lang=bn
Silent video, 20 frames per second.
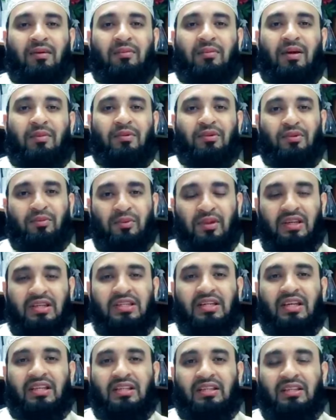আমি তো
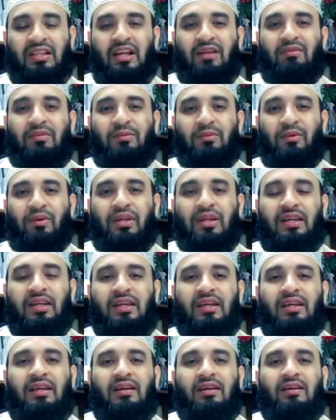মালয়েশিয়াতে তারা বিপরী
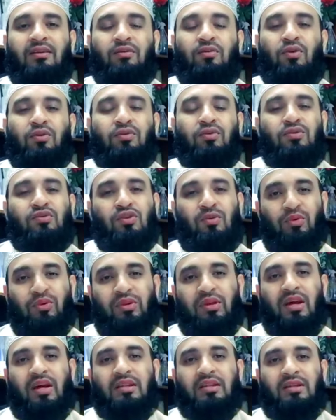কত
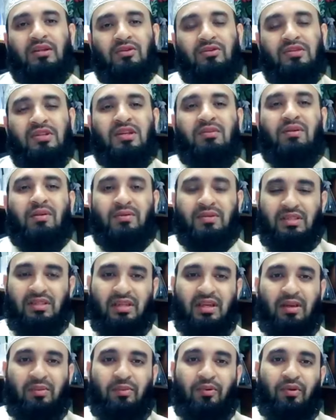চমৎকার ধীরস্থিরভাবে যে
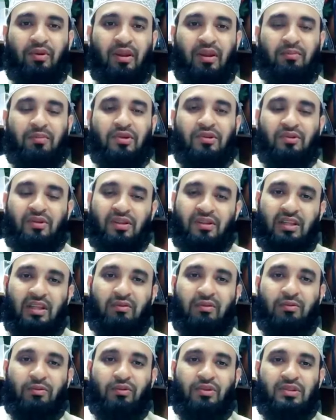তারা পড়ে মিশরে তারা
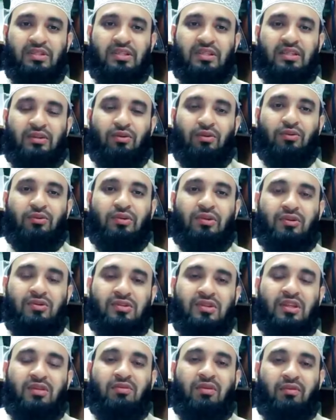পড়েছি কত
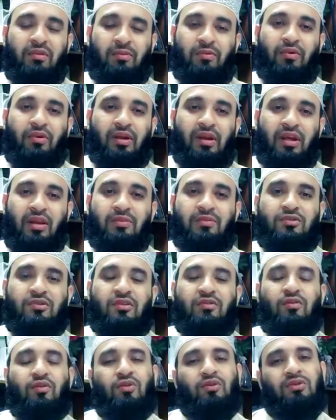ধীরস্থিরভাবে পড়ে হেরেম
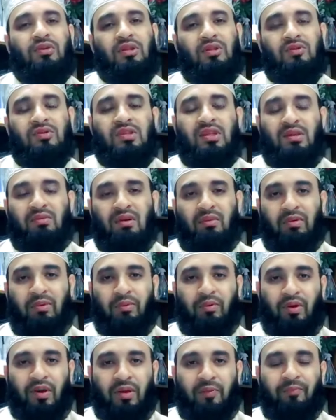শরীফে কত ধীরস্থিরভাবে
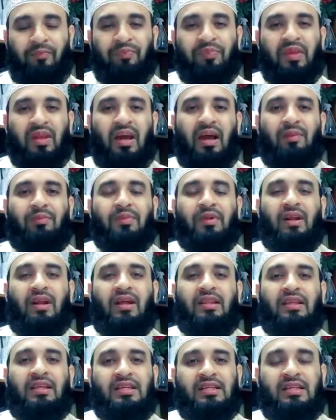পড়ে আপনারা
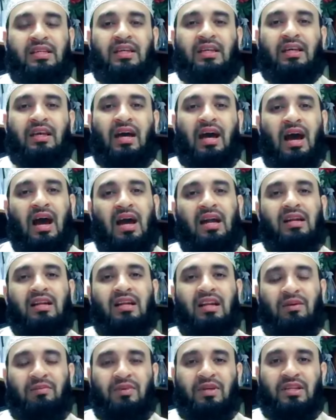দেশে আট
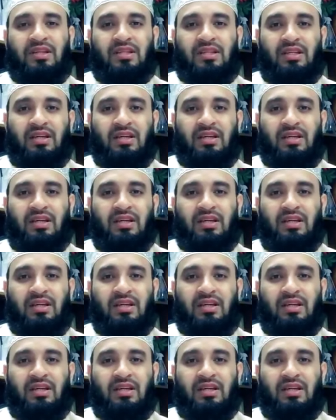না বিশ